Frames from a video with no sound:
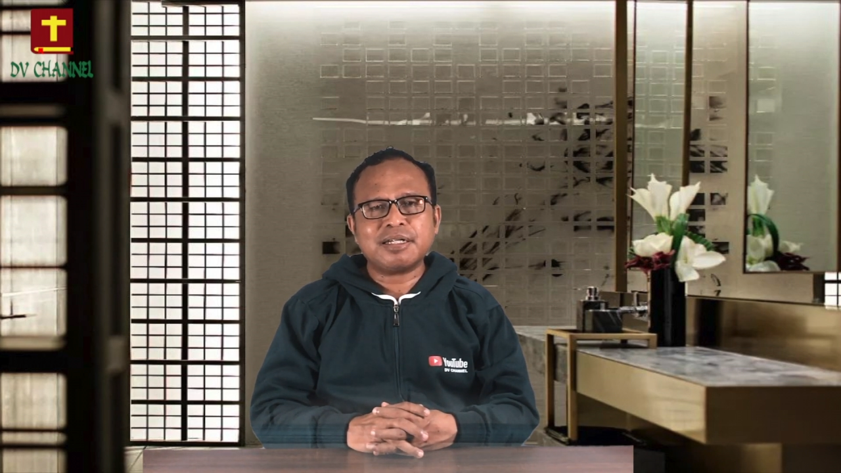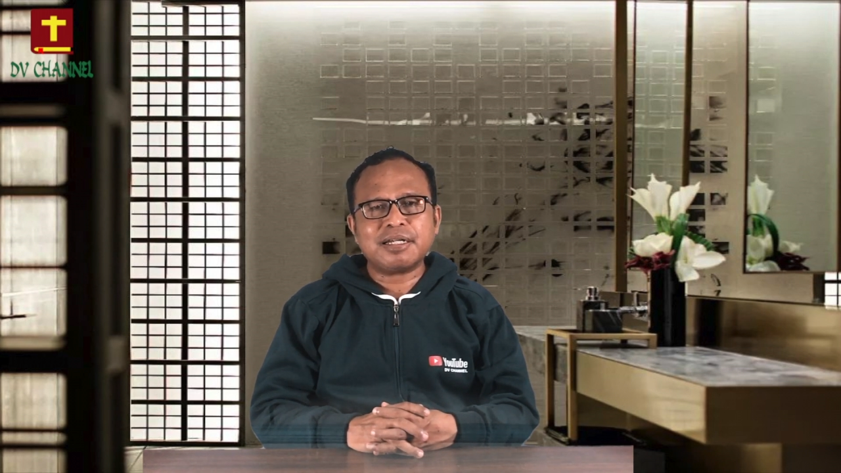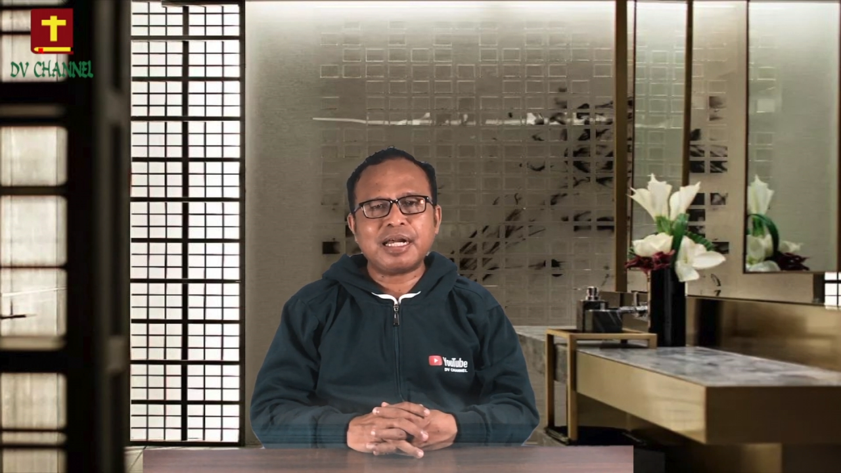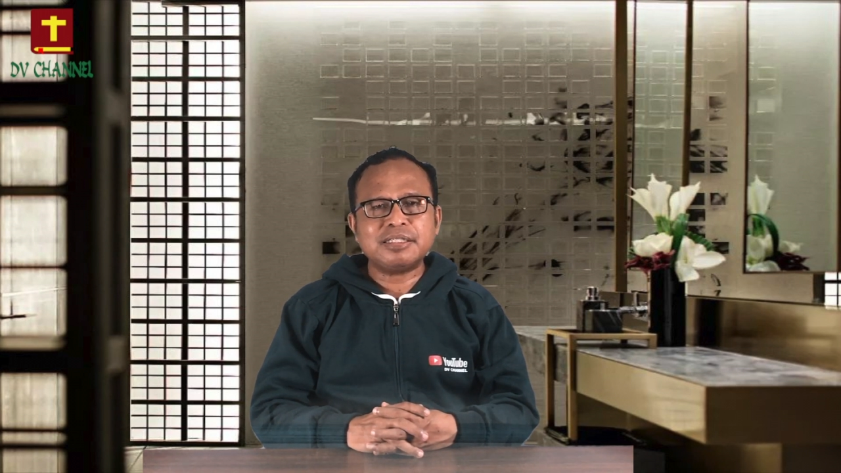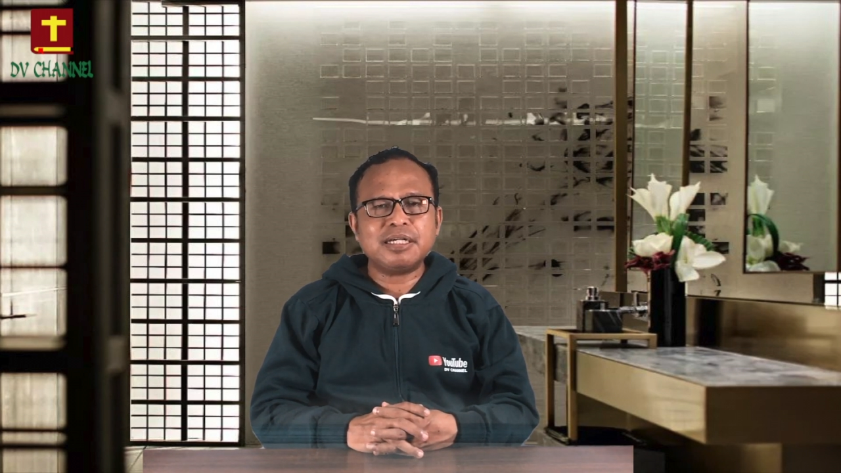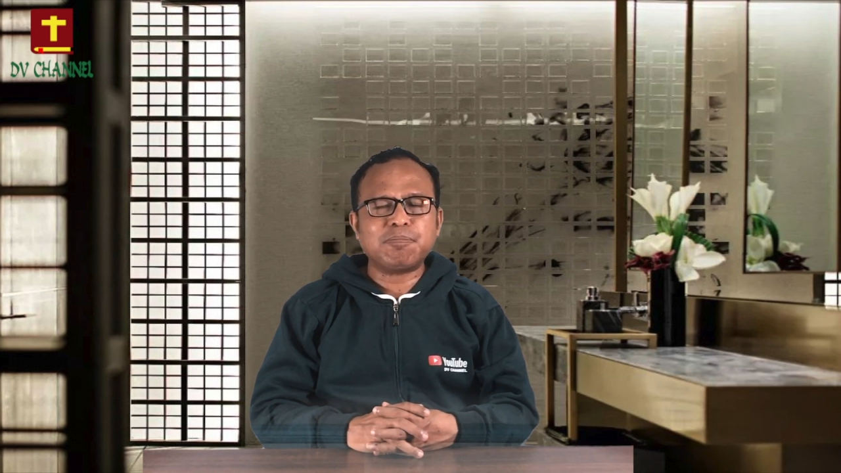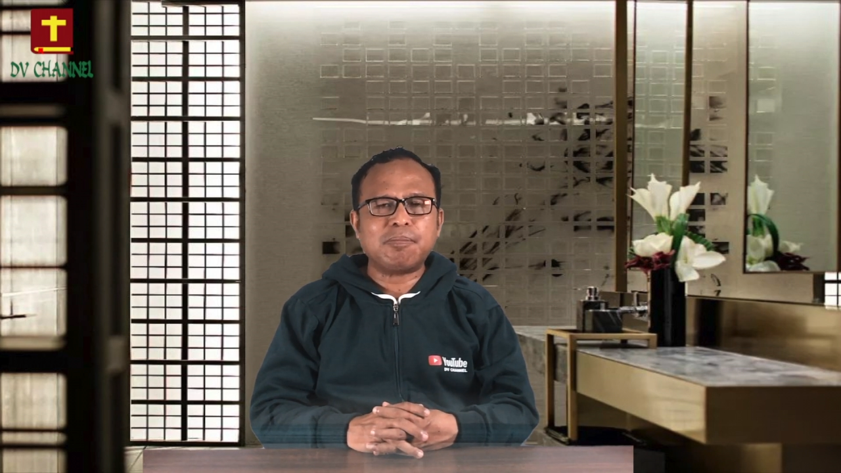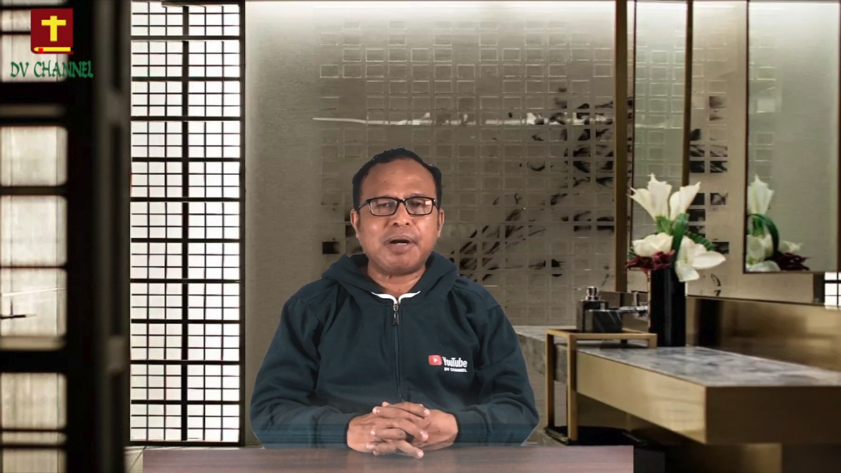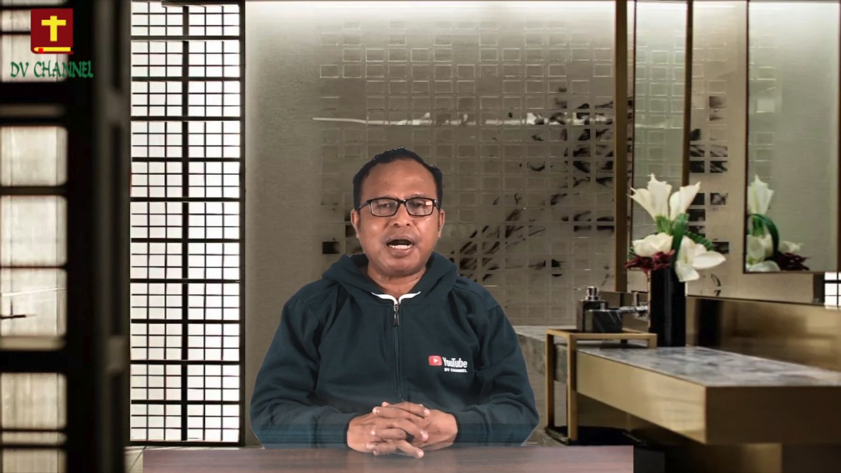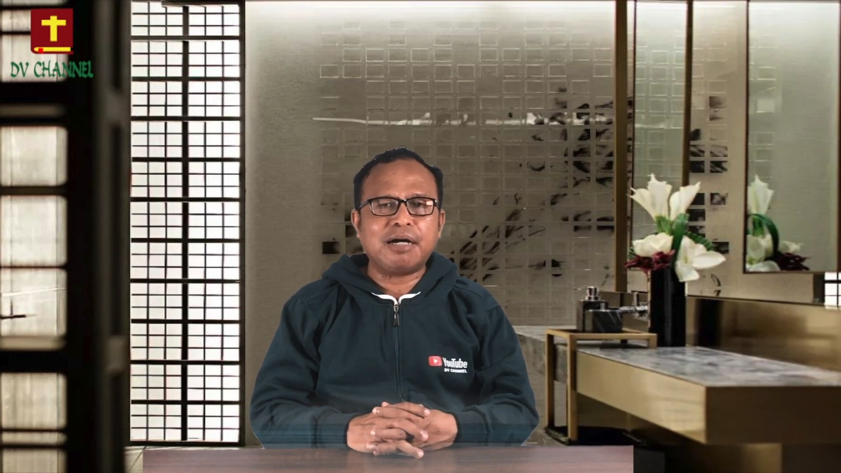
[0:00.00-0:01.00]
Raja
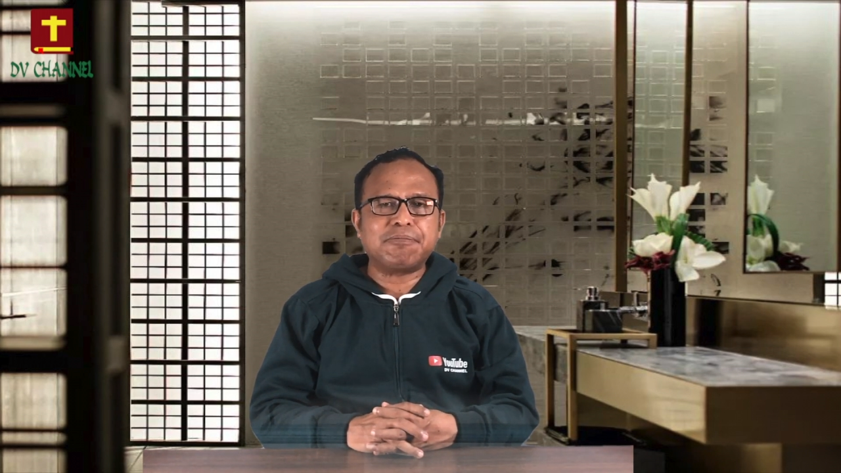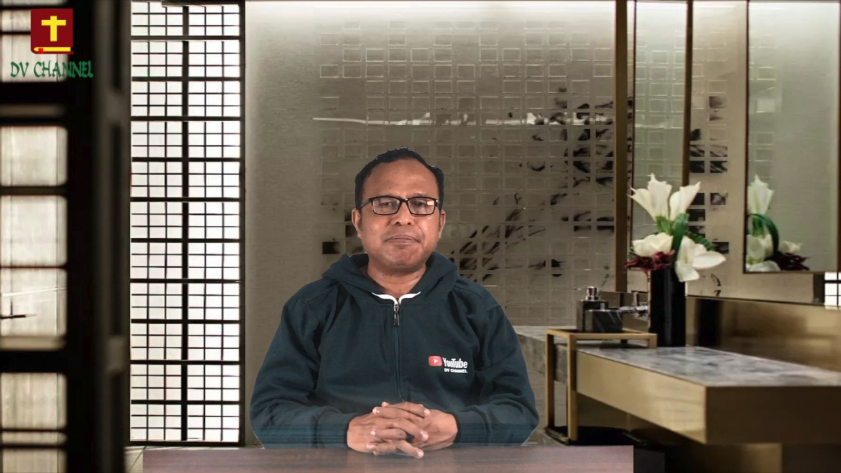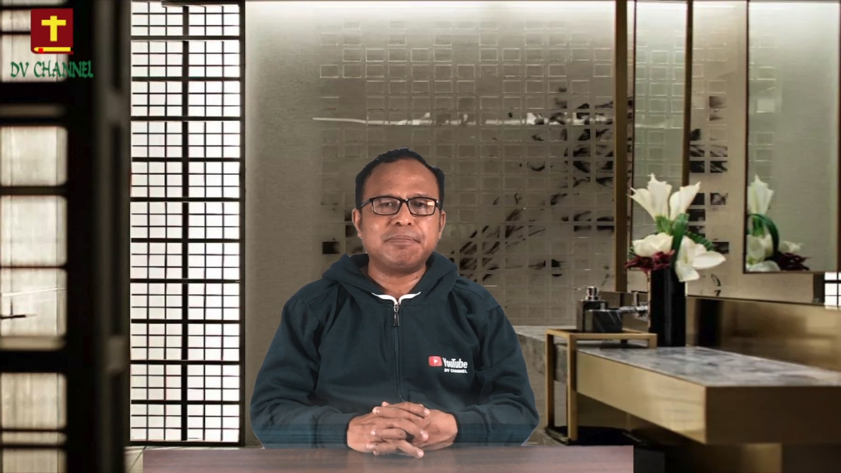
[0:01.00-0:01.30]
pemaaf,